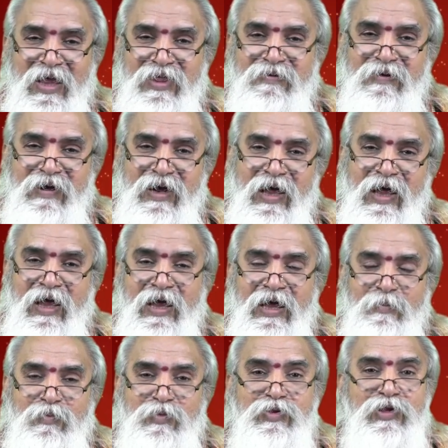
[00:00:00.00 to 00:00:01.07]
అందువలన
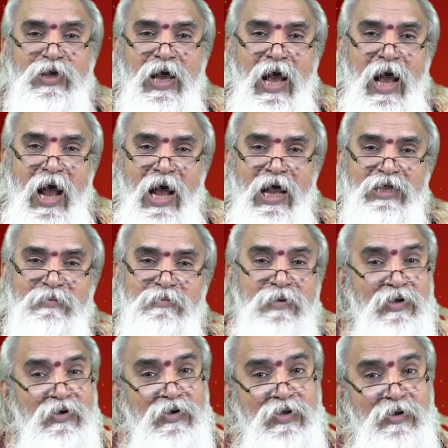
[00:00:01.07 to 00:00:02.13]
ముందుగా
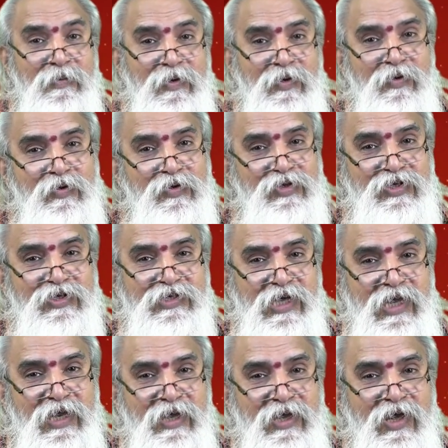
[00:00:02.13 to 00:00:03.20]
ఆత్మీయులను మనం
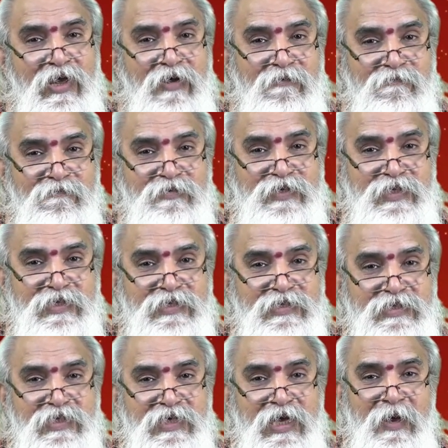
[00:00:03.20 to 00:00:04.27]
గుర్తించాలి
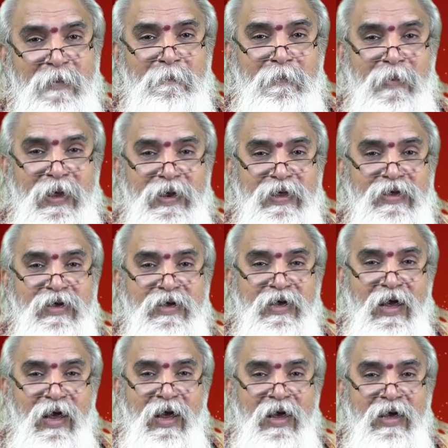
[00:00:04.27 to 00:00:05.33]
విశేషించి మన
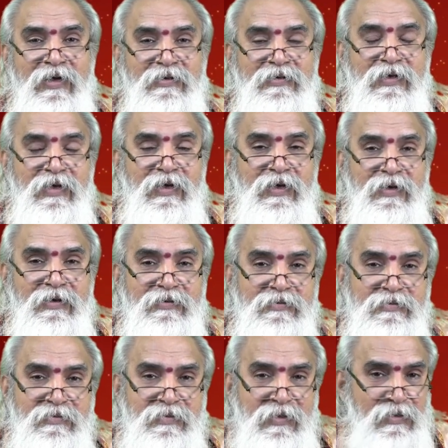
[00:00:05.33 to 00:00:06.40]
యొక్క ఏ
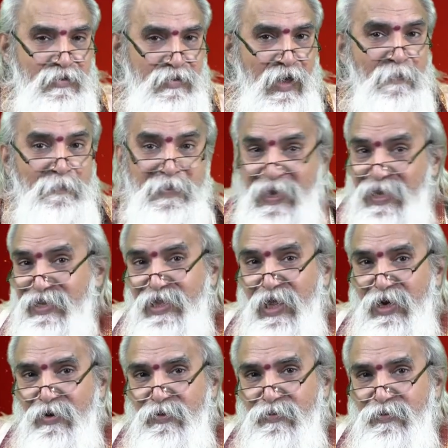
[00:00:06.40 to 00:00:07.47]

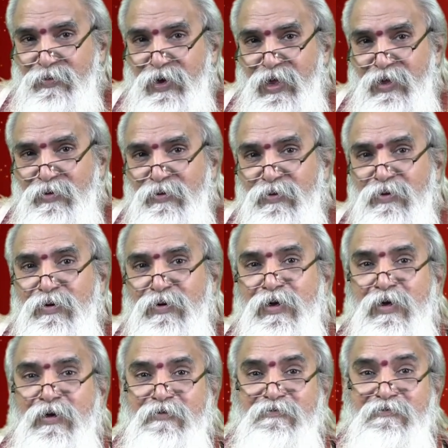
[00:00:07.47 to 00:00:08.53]
అభ్యర్థనలు ఉన్నాయో
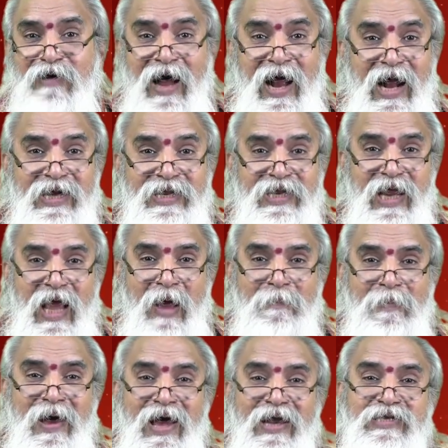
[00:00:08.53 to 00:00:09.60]
వాటిని
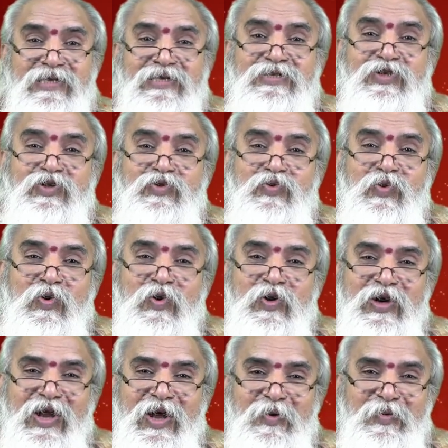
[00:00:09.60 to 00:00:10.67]
అపార్థం
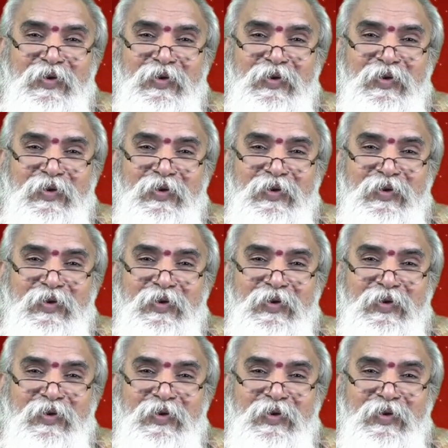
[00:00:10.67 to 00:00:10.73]
చేసుకోకుండా